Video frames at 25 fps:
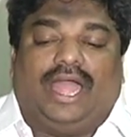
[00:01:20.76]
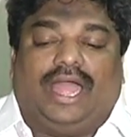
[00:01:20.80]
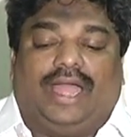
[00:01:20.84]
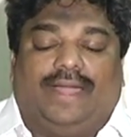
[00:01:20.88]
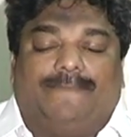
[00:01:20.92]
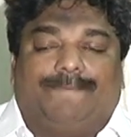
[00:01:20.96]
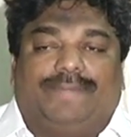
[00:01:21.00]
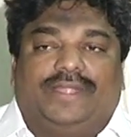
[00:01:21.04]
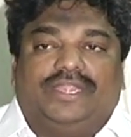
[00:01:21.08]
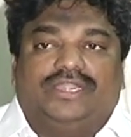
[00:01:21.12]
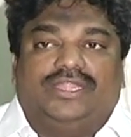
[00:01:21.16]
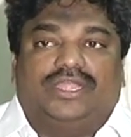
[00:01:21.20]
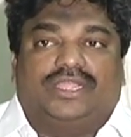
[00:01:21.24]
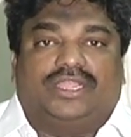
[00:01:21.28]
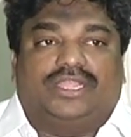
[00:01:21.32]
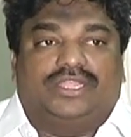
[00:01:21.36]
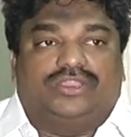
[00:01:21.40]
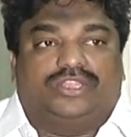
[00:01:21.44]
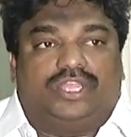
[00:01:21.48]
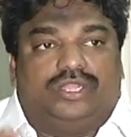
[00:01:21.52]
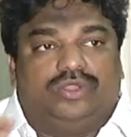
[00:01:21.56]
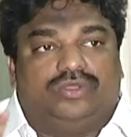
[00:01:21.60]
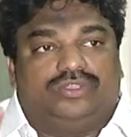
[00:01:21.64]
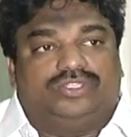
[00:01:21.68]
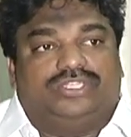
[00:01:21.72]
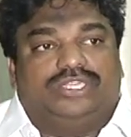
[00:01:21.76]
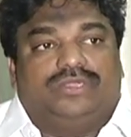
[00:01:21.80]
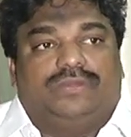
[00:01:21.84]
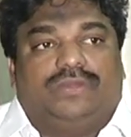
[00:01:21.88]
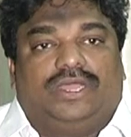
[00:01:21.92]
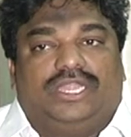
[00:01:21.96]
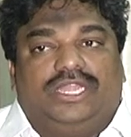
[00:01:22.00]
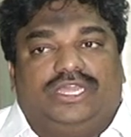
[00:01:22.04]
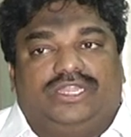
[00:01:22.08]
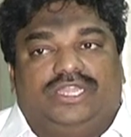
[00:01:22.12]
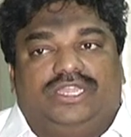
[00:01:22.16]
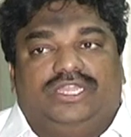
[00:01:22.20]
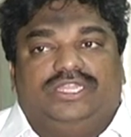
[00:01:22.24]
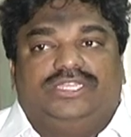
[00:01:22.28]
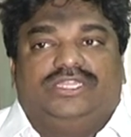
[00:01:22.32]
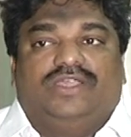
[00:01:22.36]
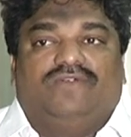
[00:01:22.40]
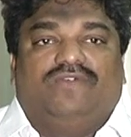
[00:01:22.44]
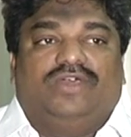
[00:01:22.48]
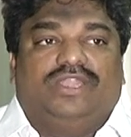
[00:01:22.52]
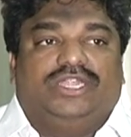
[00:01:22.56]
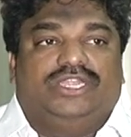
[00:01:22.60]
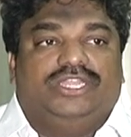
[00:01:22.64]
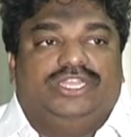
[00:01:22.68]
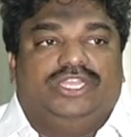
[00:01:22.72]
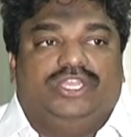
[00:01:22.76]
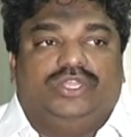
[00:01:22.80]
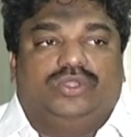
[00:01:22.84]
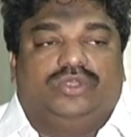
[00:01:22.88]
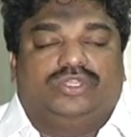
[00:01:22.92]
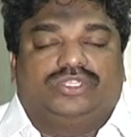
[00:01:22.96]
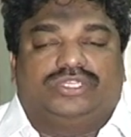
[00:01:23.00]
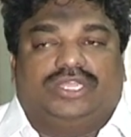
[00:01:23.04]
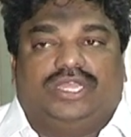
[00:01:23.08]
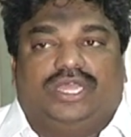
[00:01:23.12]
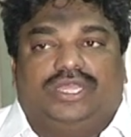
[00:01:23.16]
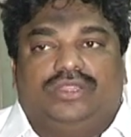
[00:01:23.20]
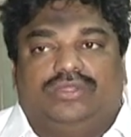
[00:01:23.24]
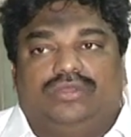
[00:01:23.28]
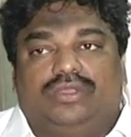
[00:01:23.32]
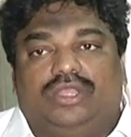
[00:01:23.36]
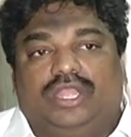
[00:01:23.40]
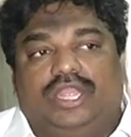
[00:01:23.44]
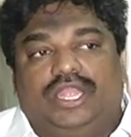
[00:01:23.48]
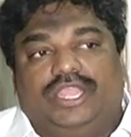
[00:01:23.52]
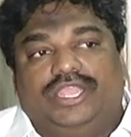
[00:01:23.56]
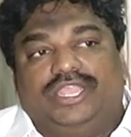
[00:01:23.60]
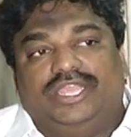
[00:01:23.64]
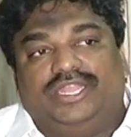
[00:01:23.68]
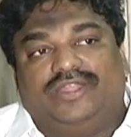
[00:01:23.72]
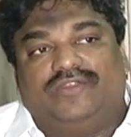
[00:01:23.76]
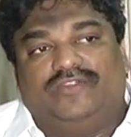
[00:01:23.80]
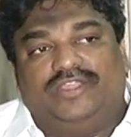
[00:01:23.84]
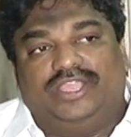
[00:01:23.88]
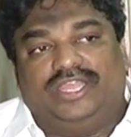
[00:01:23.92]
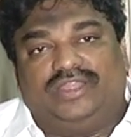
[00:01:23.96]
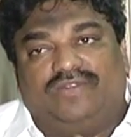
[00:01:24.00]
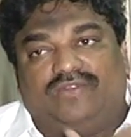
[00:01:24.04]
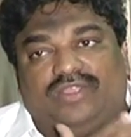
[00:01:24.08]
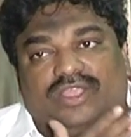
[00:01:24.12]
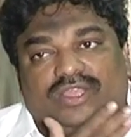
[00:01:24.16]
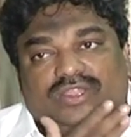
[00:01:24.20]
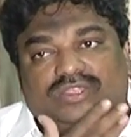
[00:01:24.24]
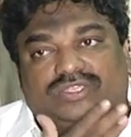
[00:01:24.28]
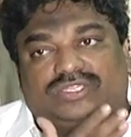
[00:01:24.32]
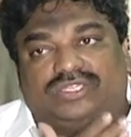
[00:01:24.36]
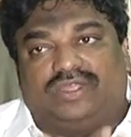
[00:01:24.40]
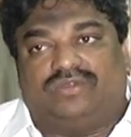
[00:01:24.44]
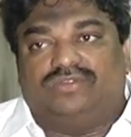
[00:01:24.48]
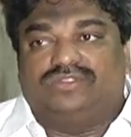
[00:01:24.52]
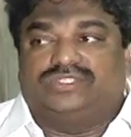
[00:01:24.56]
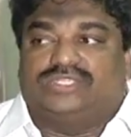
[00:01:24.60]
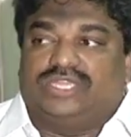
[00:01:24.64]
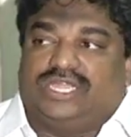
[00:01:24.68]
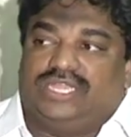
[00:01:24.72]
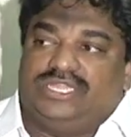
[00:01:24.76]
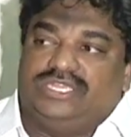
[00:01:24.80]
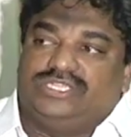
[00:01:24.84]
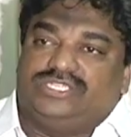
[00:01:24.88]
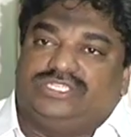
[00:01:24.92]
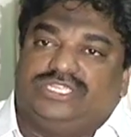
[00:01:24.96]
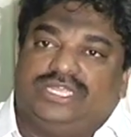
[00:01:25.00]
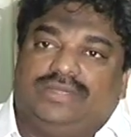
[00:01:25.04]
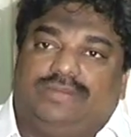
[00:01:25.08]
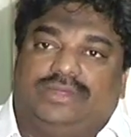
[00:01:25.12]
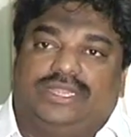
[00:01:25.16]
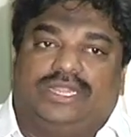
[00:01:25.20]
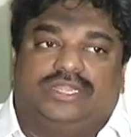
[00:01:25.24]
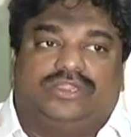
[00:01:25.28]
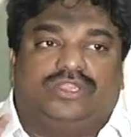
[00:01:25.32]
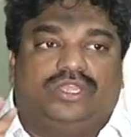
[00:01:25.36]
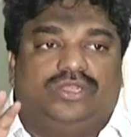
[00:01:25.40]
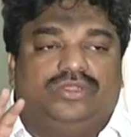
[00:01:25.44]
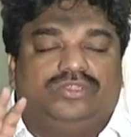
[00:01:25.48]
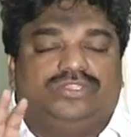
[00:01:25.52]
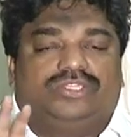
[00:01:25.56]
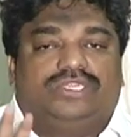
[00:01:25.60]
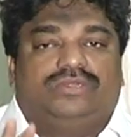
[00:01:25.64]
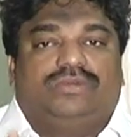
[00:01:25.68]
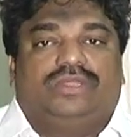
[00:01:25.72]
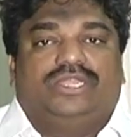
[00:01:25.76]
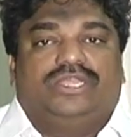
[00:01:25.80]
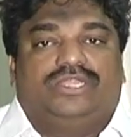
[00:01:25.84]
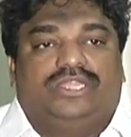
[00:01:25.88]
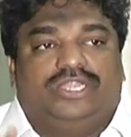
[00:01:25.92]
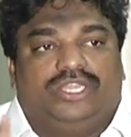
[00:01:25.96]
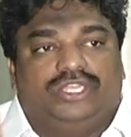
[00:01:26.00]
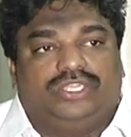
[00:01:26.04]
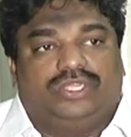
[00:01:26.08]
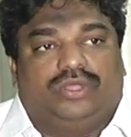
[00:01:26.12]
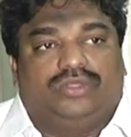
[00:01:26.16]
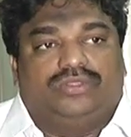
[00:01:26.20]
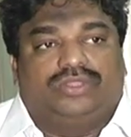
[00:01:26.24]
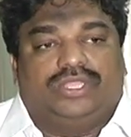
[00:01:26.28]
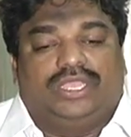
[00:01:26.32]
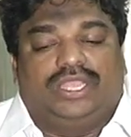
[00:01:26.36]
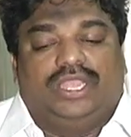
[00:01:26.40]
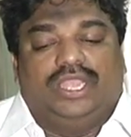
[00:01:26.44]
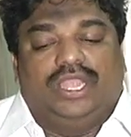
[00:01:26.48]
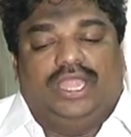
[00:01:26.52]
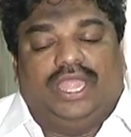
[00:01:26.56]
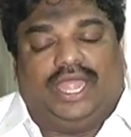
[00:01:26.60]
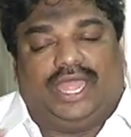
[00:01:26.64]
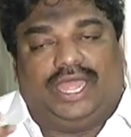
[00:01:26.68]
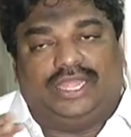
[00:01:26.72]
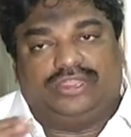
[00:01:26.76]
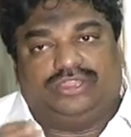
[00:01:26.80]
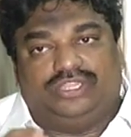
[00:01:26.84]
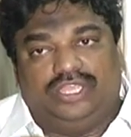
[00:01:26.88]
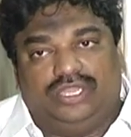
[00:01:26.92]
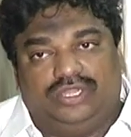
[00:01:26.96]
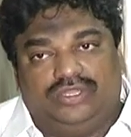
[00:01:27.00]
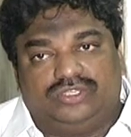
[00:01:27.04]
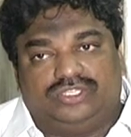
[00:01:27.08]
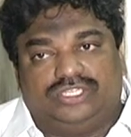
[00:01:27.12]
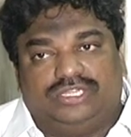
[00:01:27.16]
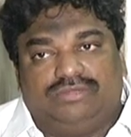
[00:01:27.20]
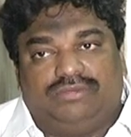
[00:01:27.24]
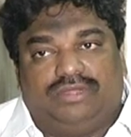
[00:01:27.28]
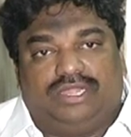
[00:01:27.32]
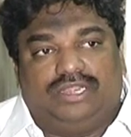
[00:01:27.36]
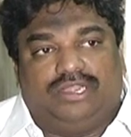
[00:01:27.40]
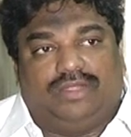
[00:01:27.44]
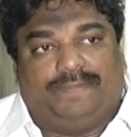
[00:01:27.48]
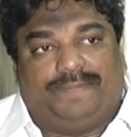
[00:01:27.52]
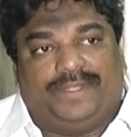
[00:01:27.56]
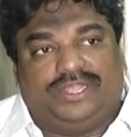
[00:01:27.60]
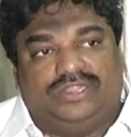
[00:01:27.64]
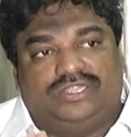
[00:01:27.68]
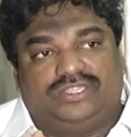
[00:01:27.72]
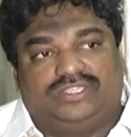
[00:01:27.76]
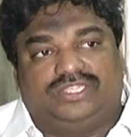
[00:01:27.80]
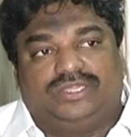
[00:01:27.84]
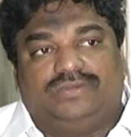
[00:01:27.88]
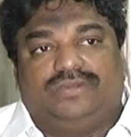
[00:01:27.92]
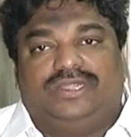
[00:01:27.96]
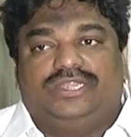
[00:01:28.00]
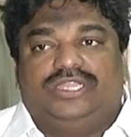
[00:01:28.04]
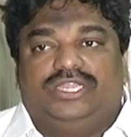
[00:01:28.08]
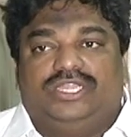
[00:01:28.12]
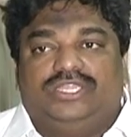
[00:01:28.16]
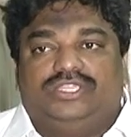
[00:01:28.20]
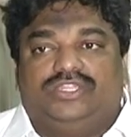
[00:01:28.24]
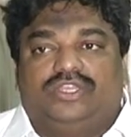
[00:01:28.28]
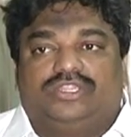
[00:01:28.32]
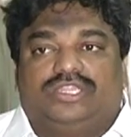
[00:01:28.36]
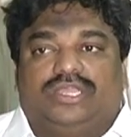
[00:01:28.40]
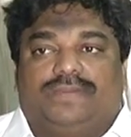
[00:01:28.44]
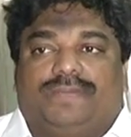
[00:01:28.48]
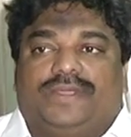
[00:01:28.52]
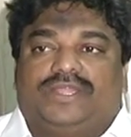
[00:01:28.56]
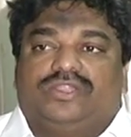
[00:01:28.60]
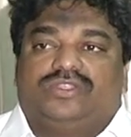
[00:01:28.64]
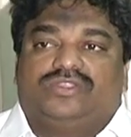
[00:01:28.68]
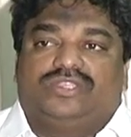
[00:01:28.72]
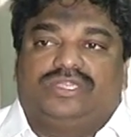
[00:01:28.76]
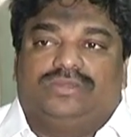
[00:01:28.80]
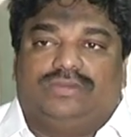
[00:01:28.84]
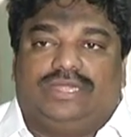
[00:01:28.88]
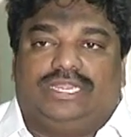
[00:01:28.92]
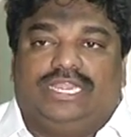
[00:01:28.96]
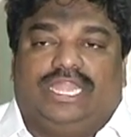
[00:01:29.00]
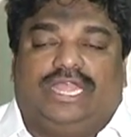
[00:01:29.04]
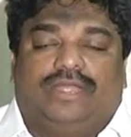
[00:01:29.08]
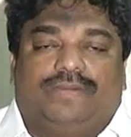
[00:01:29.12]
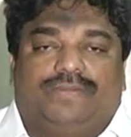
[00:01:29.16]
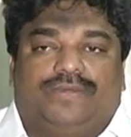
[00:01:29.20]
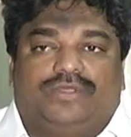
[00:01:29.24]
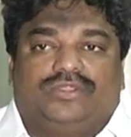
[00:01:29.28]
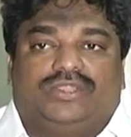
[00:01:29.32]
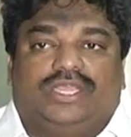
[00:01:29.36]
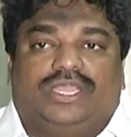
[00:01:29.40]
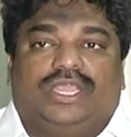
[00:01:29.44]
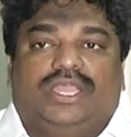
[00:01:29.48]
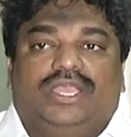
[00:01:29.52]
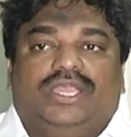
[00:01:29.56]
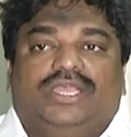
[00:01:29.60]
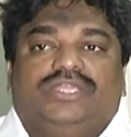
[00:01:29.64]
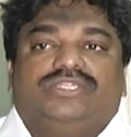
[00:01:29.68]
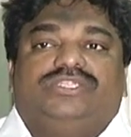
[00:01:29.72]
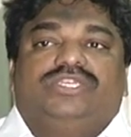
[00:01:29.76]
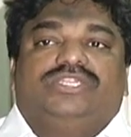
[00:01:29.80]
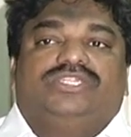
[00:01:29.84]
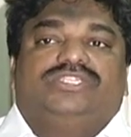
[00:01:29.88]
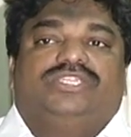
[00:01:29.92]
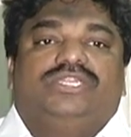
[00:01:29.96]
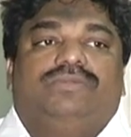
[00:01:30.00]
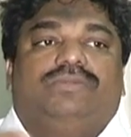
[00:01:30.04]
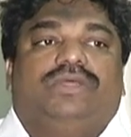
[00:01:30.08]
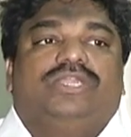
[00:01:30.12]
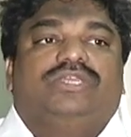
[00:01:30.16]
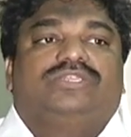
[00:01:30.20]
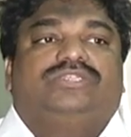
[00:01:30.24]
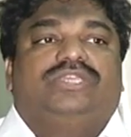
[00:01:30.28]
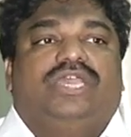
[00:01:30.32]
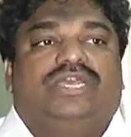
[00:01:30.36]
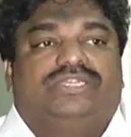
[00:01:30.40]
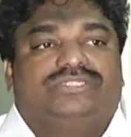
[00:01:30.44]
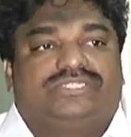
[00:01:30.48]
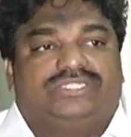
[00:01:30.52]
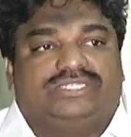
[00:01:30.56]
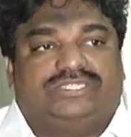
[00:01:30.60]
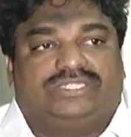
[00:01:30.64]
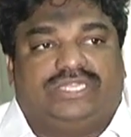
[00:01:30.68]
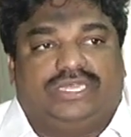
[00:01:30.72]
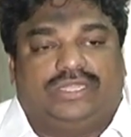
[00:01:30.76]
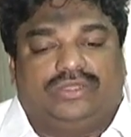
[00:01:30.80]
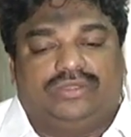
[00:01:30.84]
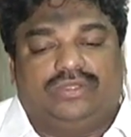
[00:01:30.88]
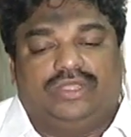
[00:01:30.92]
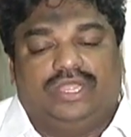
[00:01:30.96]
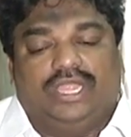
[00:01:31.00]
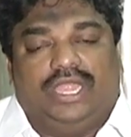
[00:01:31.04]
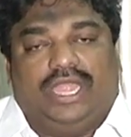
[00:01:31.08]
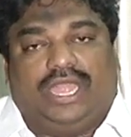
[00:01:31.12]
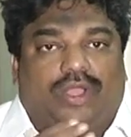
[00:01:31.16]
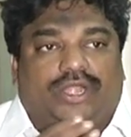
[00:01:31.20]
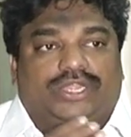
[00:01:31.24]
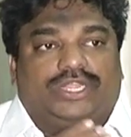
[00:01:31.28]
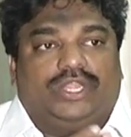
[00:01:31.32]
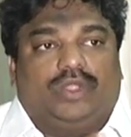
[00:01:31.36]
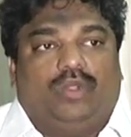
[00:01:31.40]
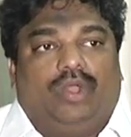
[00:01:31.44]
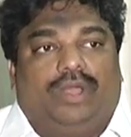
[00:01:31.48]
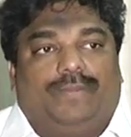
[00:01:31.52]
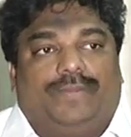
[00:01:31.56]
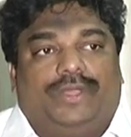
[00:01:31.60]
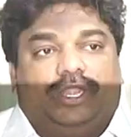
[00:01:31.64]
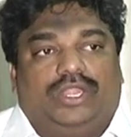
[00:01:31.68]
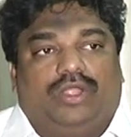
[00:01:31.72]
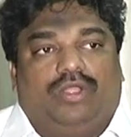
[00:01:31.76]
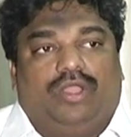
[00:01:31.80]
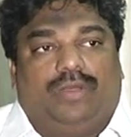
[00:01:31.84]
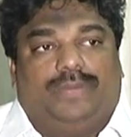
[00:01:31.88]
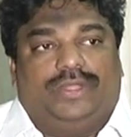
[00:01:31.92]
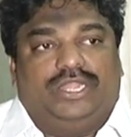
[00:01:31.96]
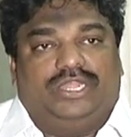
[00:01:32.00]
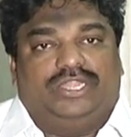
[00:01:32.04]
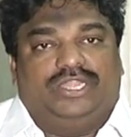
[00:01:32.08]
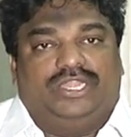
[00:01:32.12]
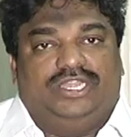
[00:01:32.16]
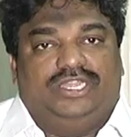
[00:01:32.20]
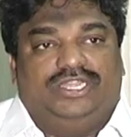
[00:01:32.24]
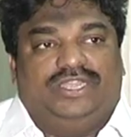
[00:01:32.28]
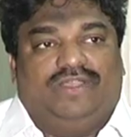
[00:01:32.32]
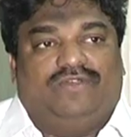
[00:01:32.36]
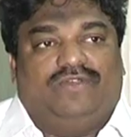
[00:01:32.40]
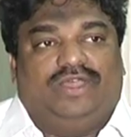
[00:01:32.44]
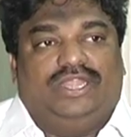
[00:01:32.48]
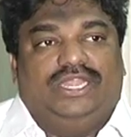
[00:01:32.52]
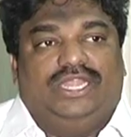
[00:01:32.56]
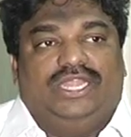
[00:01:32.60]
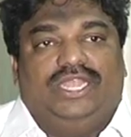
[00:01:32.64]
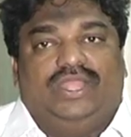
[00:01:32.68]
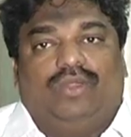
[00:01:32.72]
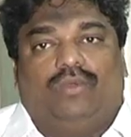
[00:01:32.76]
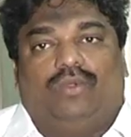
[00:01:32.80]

ఆ పండగకి తెలుగు సినిమాలే రిలీజ్ అవ్వాలని ఈరోజు కాదు ఇరవై ఇరవై ఐదు సంవత్సరాల నుంచి మనకి తెలుగు సినిమాలు రిలీజ్ అవుతాయి ఆ తెలుగు సినిమాల్లో పెద్ద సినిమాలు రిలీజ్ అవుతాయి పెద్ద సినిమాలు లేకపోతే చిన్న సినిమాలకు ఛాన్స్ ఇస్తారు ఒకటి గోపాల గోపాల రిలీజ్ అవ్వాలి